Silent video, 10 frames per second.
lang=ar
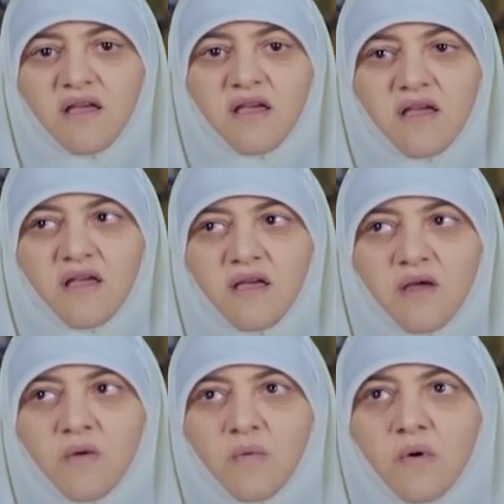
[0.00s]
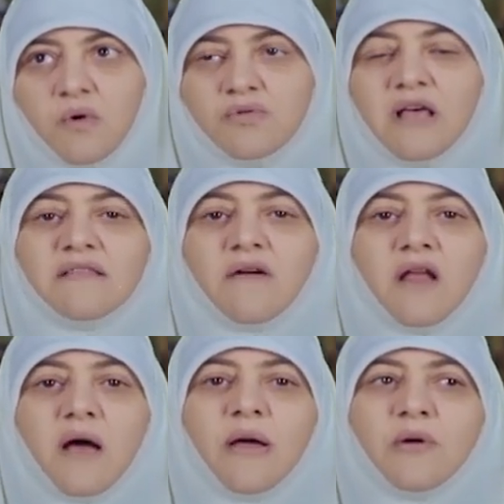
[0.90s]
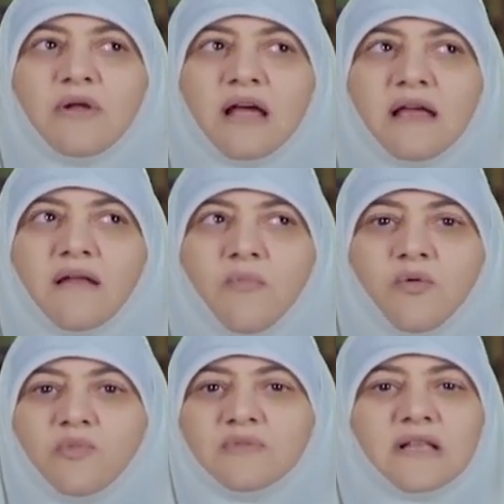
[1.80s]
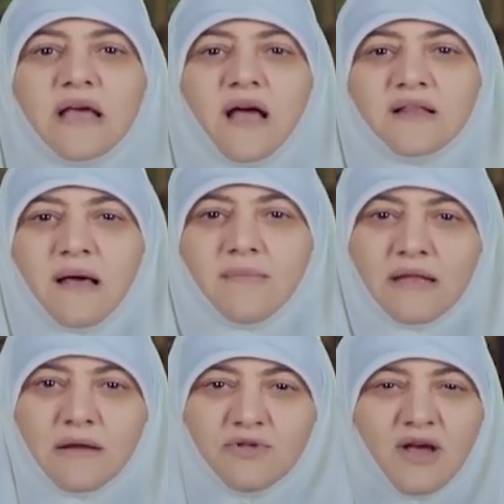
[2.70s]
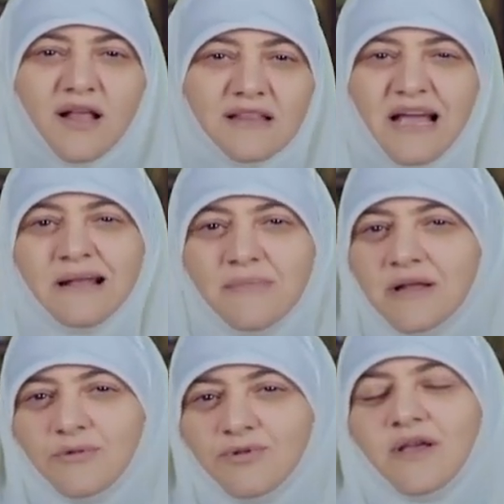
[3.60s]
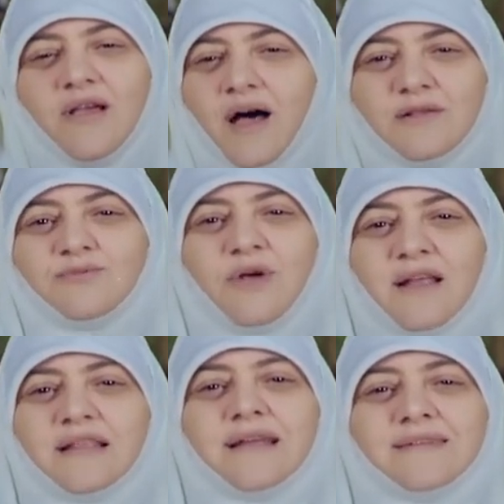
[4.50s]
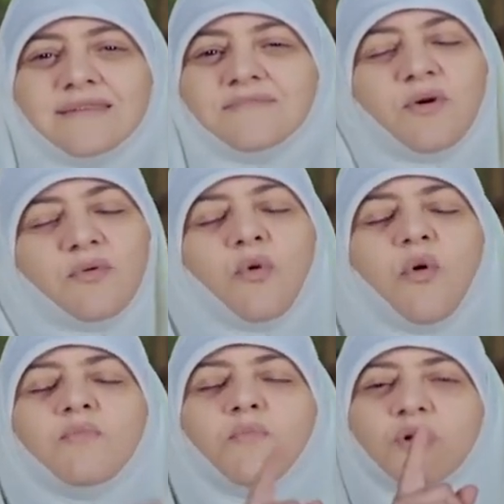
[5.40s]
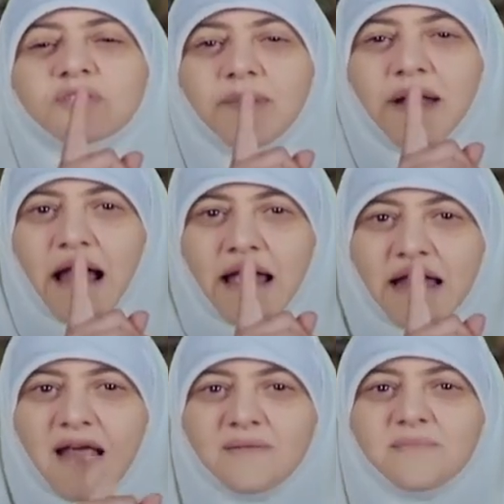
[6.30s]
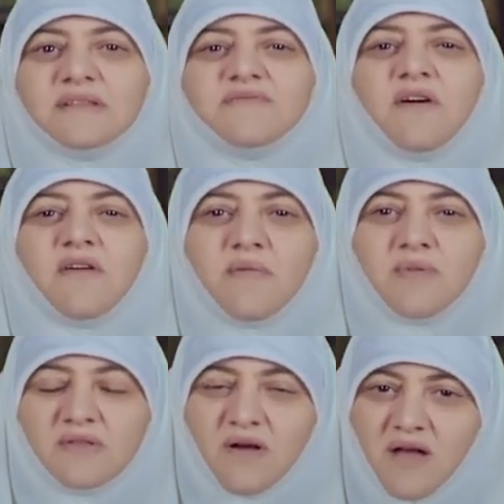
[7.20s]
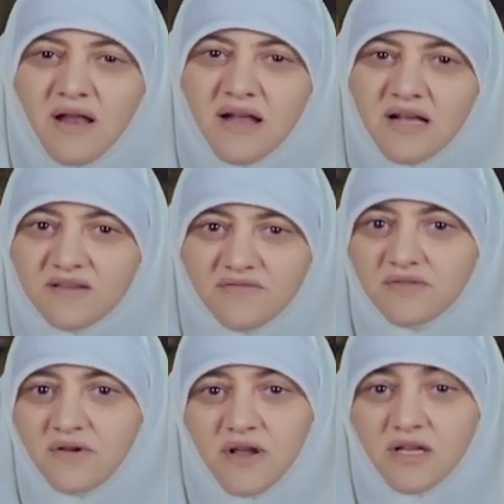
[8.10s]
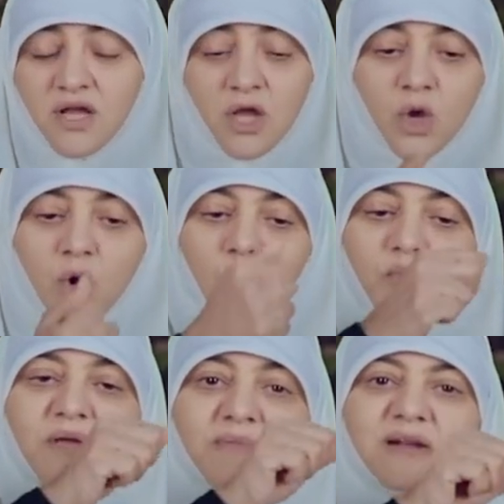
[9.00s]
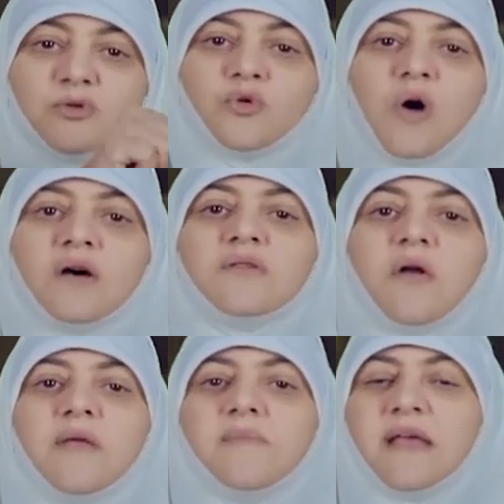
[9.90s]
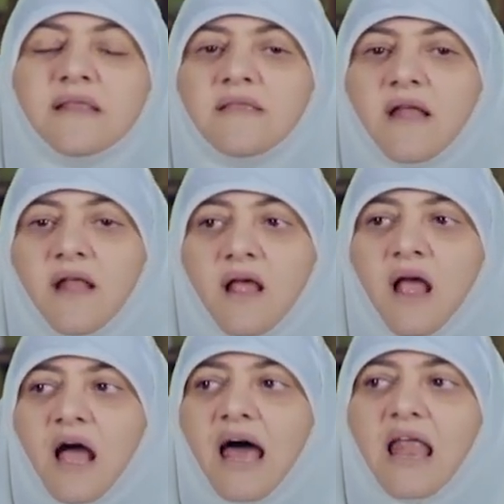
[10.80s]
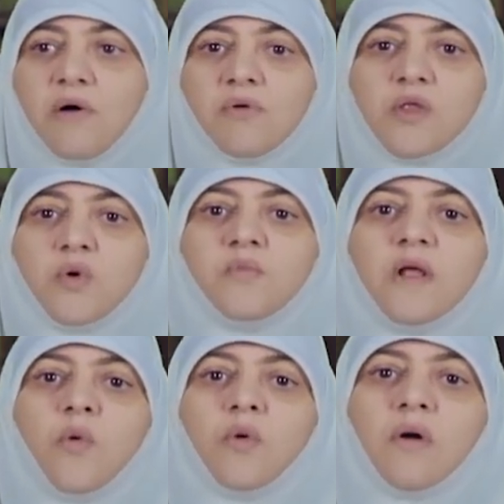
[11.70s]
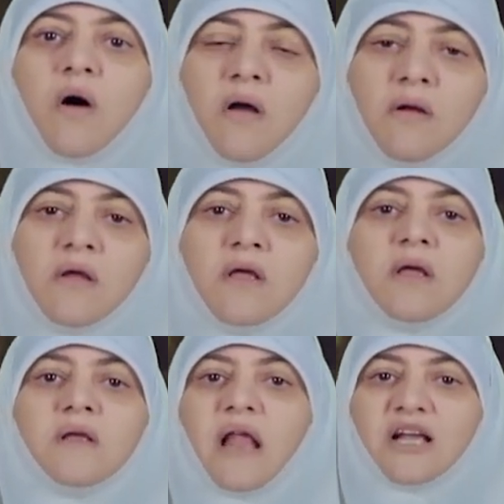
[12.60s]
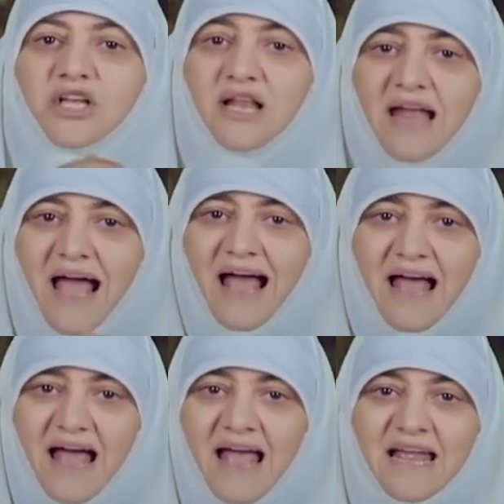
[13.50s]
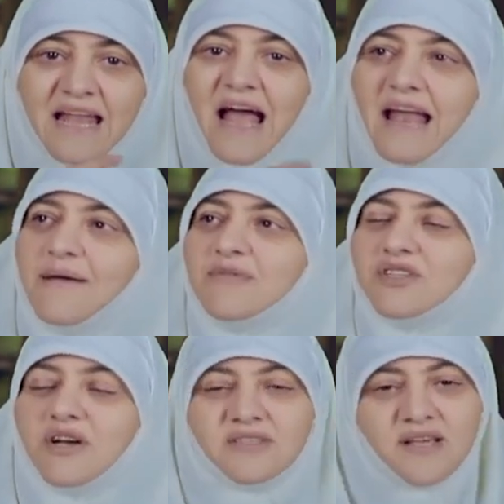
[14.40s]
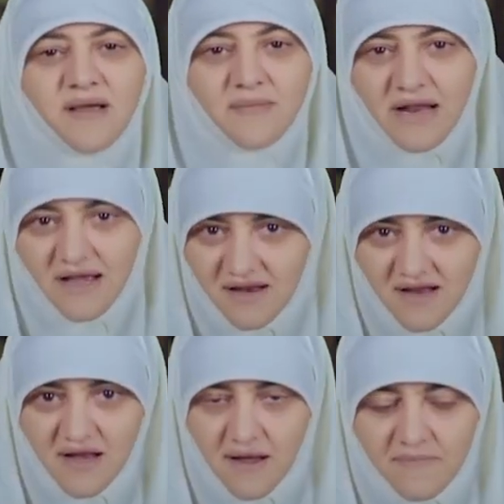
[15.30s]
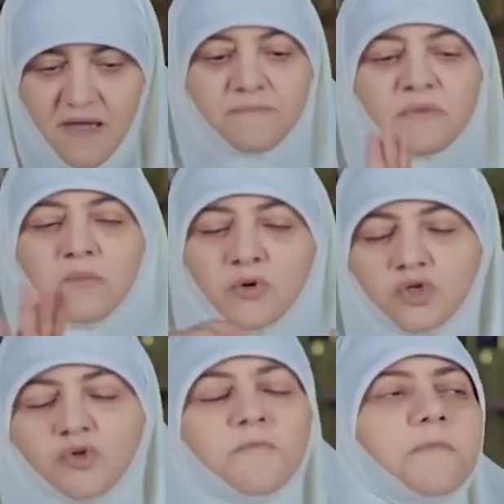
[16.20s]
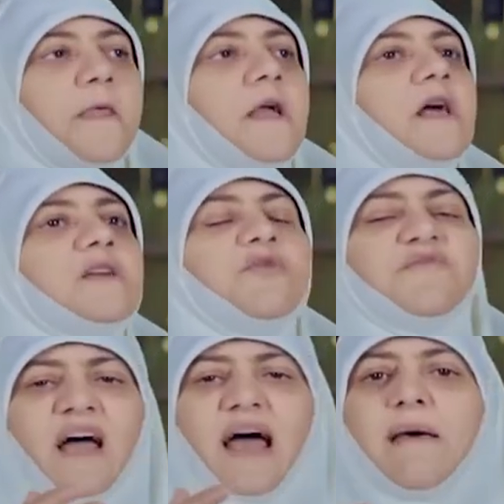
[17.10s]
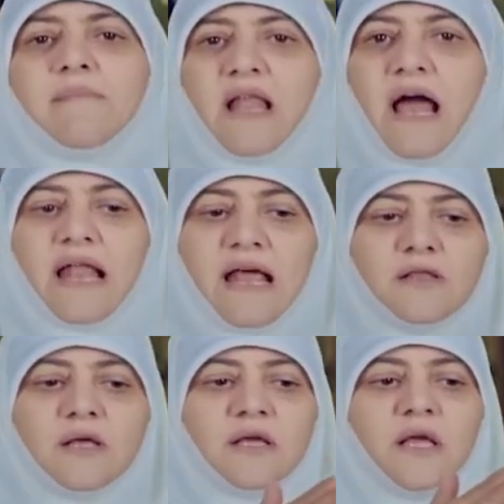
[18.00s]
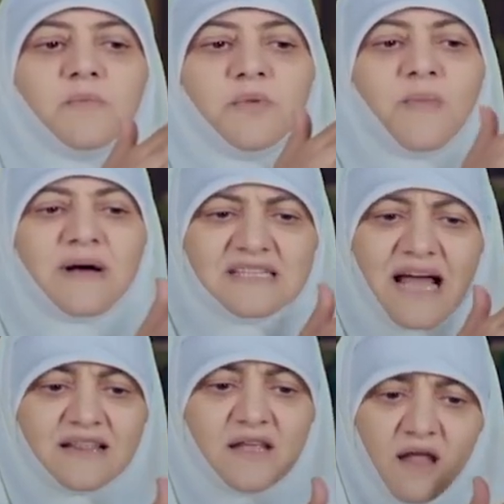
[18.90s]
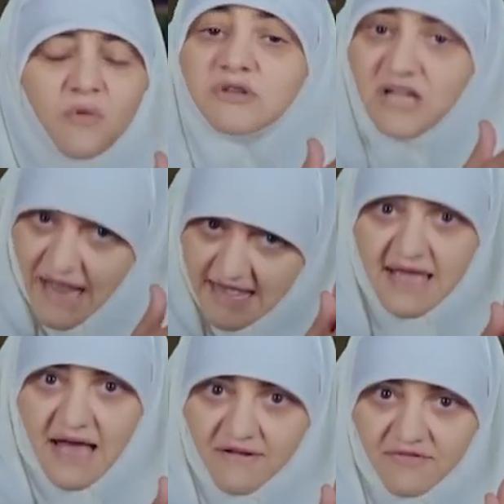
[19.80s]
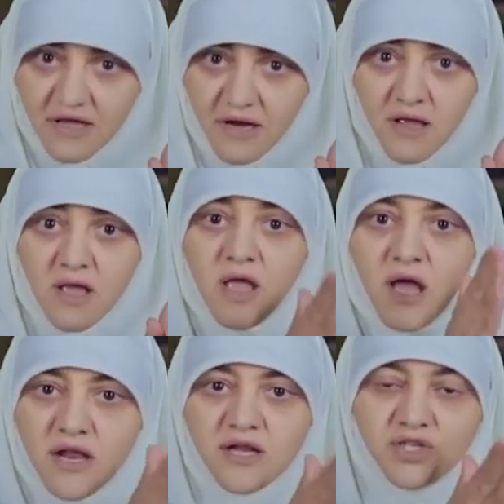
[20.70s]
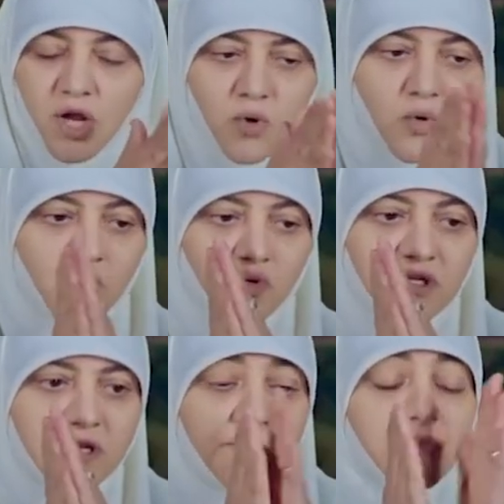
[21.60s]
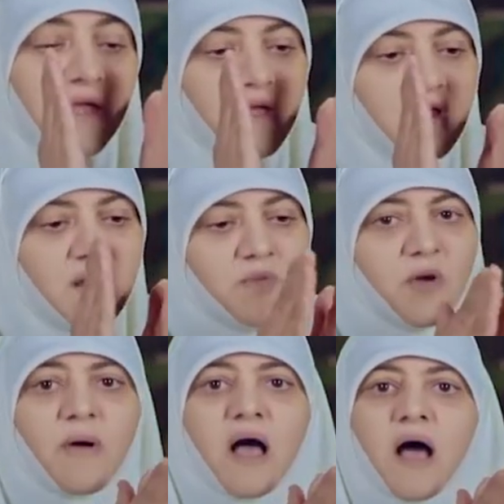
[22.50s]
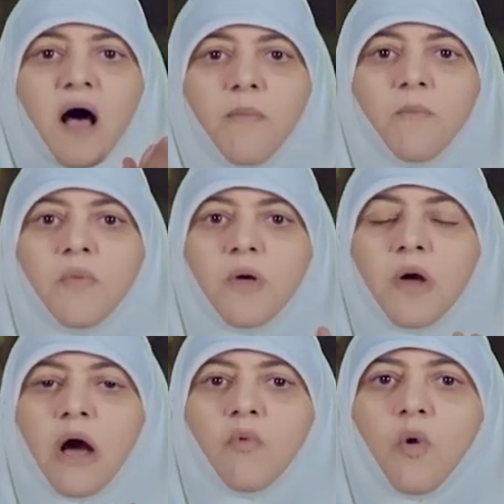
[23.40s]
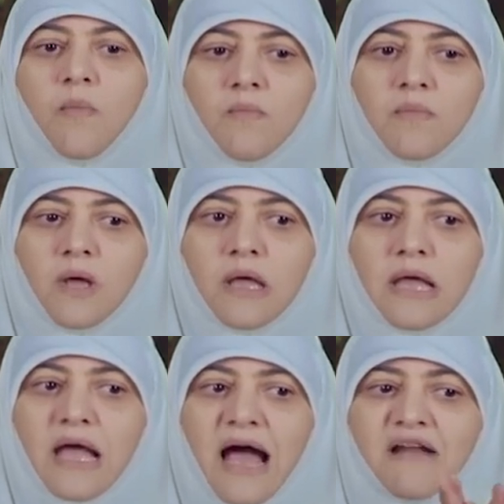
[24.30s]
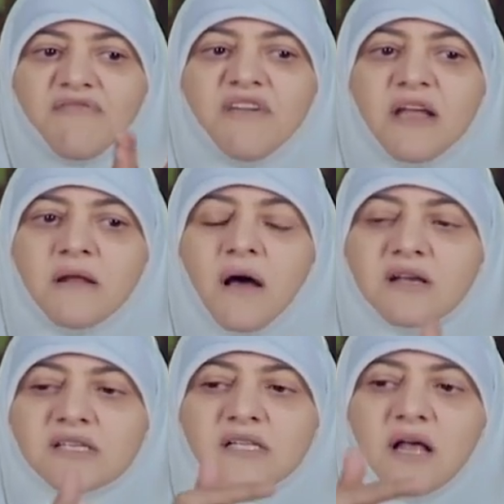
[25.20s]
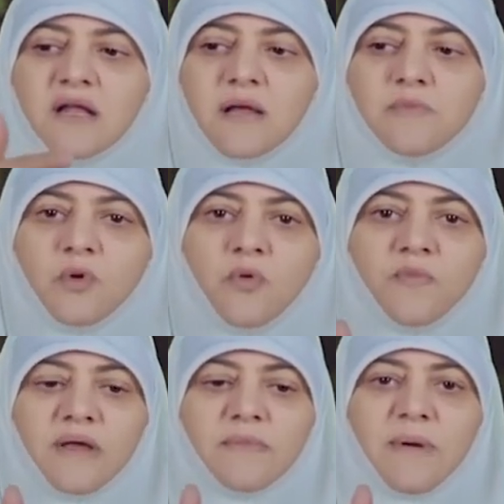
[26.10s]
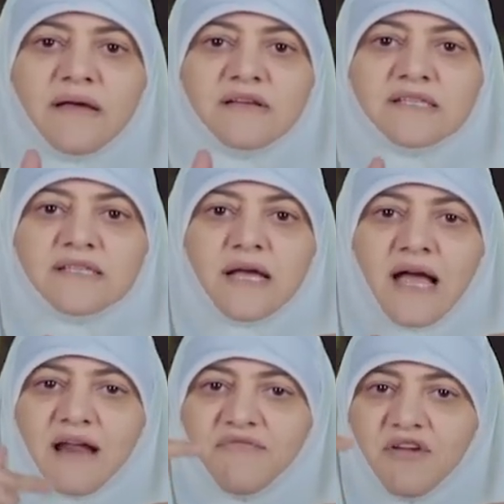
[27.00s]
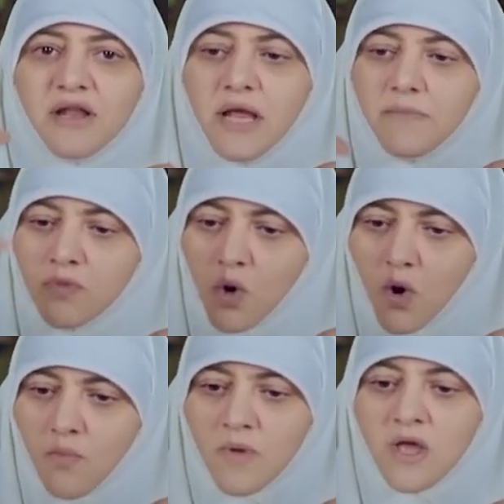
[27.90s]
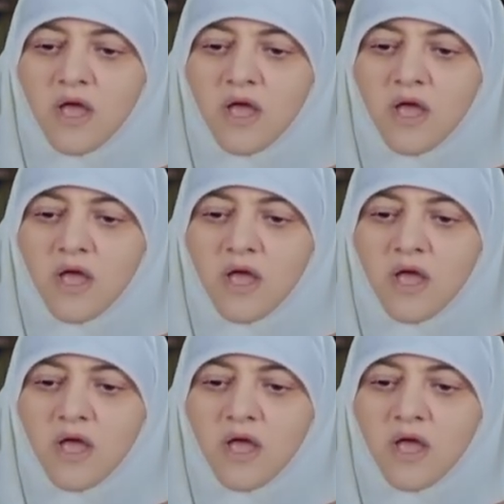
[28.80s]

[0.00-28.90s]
إيه وده طريقه بقى يقول لك ايه الاب والام انت ضيعت املنا وضيعت حلمنا وضيعت وضيعت الكتير معظم العائلات بتفكر بالطريقه للاسف الطريقه دي وبيمارسوا ضغط رهيب جدا على اولادهم ليل ونهار عشان نحقق الاحلام الشخصيه من خلال الابناء بصوا انا شفت حاله من الحالات اللي بيبقى ساعات او دي حقيقه على فكره خلينا اشرح لكم النقطه دي اللي بيبقى اب او ام آه، عارفين اصلا ابنهم بيبقى ازاي عارفين ابنهم